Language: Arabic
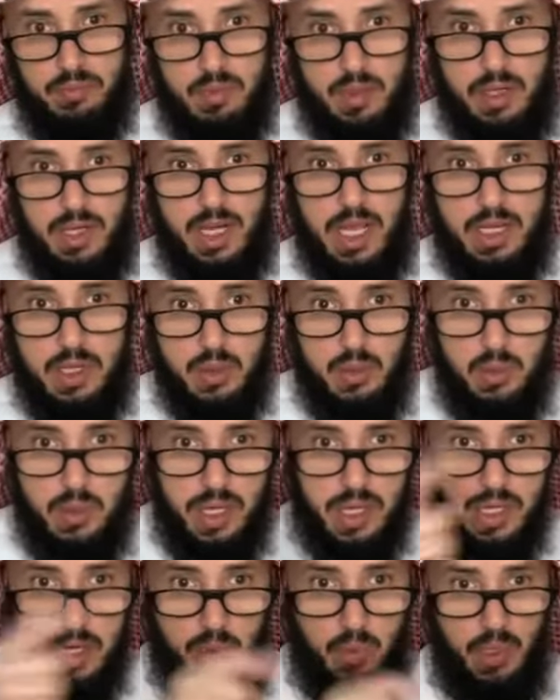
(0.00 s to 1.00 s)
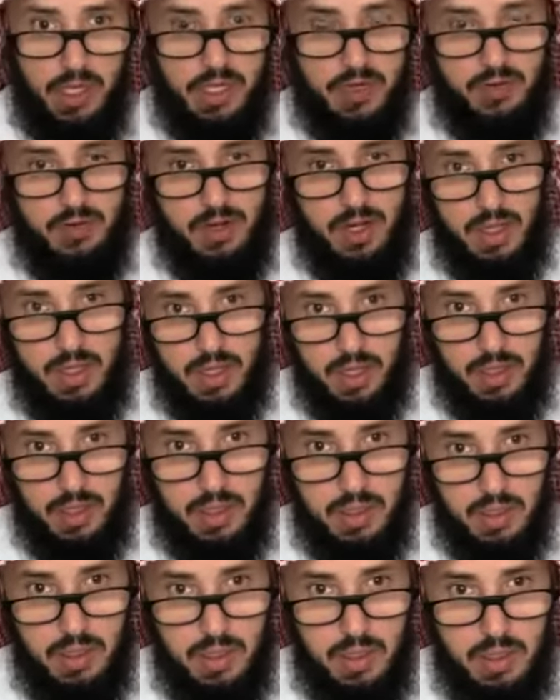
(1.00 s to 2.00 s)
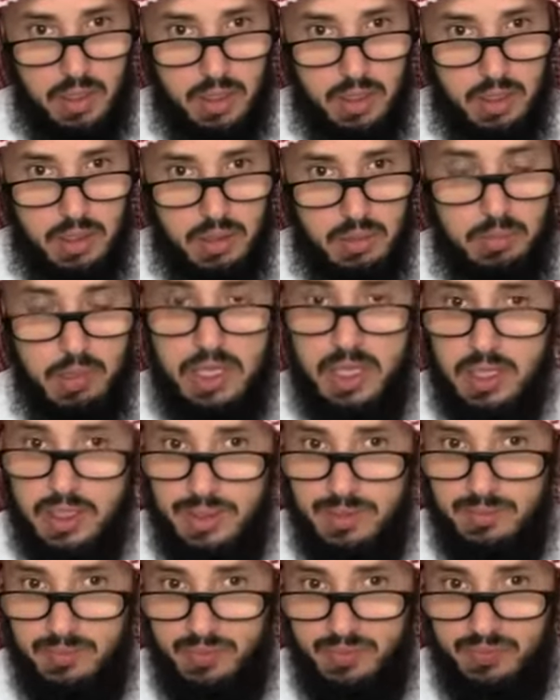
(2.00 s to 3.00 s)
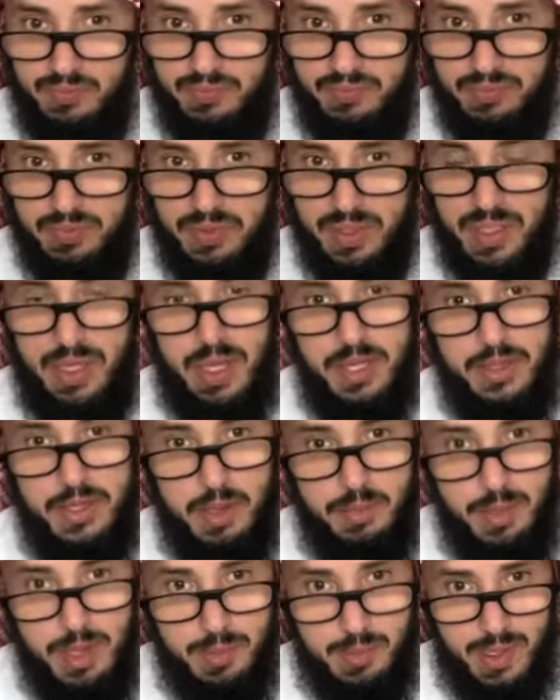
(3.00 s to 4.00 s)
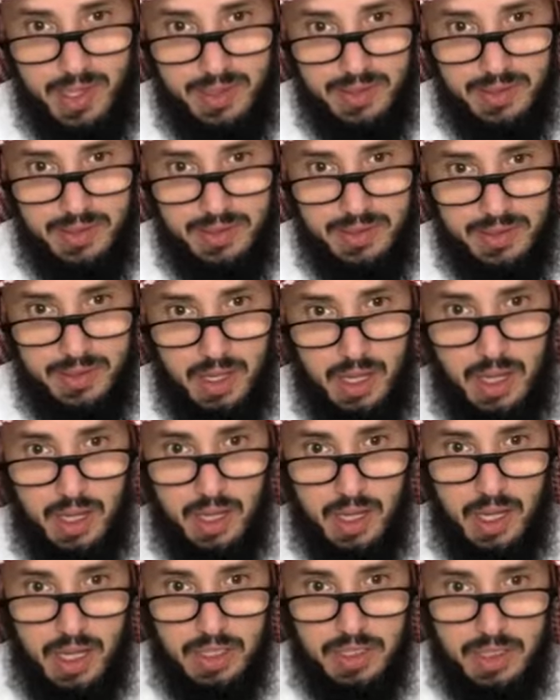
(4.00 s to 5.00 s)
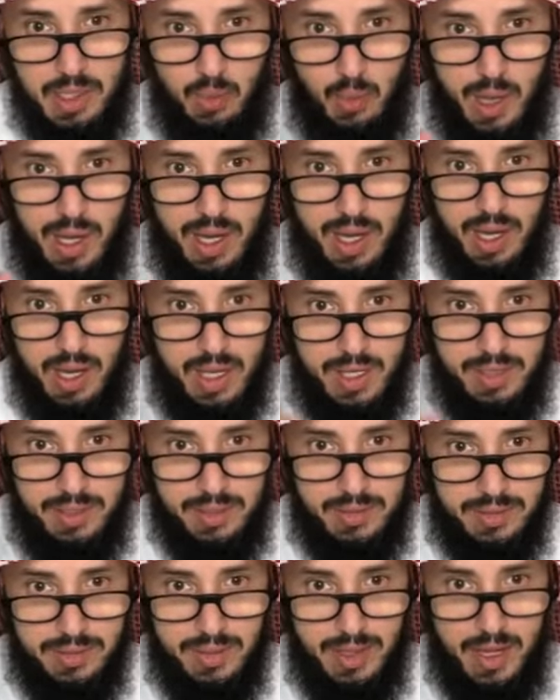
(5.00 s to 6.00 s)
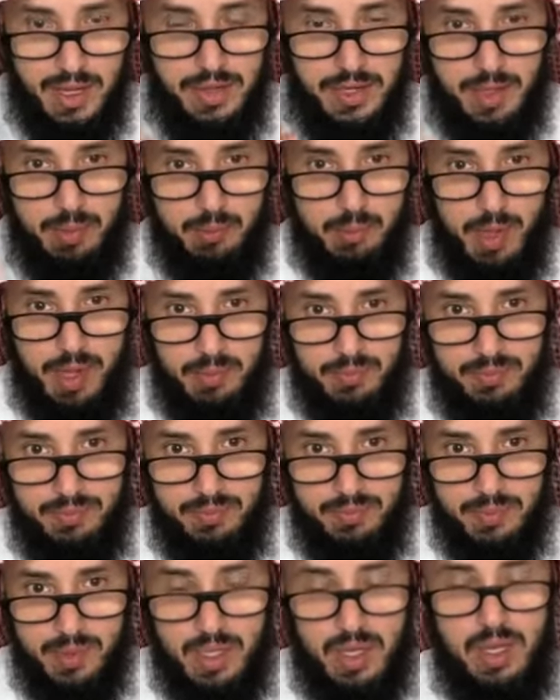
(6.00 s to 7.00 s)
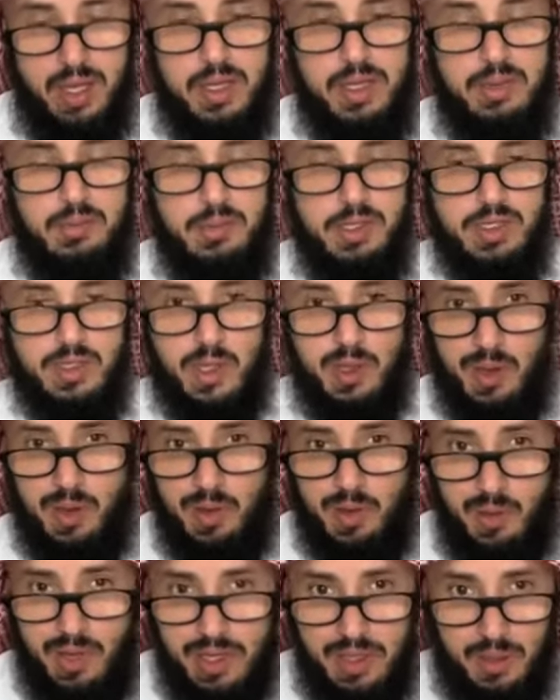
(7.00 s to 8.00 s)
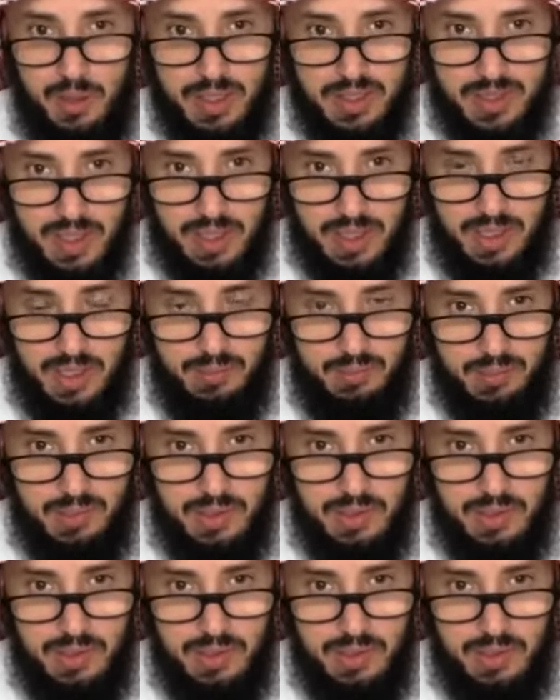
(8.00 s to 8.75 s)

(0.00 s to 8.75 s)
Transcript: لكن هناك وعيد في الآخرة مثل النميمة الله توعد النمام قال النبي صلى الله عليه وسلم